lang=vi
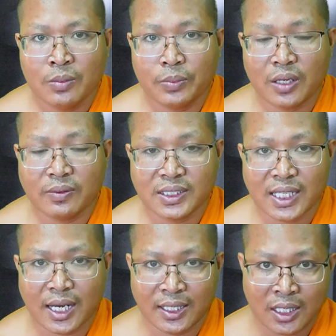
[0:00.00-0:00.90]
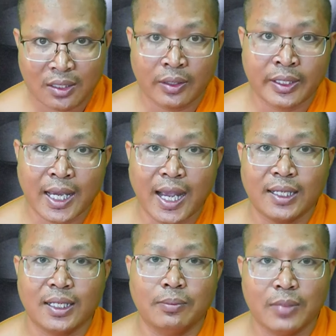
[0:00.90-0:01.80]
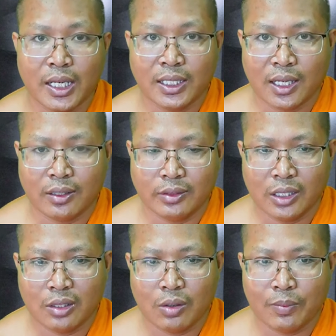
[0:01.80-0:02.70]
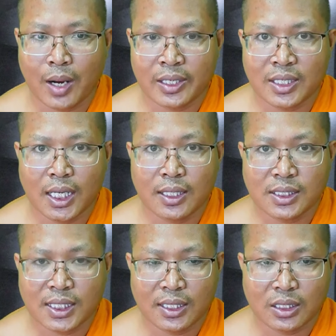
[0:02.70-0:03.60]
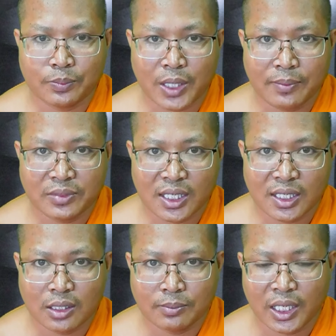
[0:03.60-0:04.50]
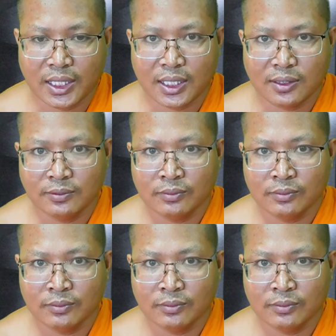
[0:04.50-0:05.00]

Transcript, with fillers: Prevasa nó đối cao tầng bay năng nhiệt nhôm bài trái đó xe sập ram trái chữ bay đó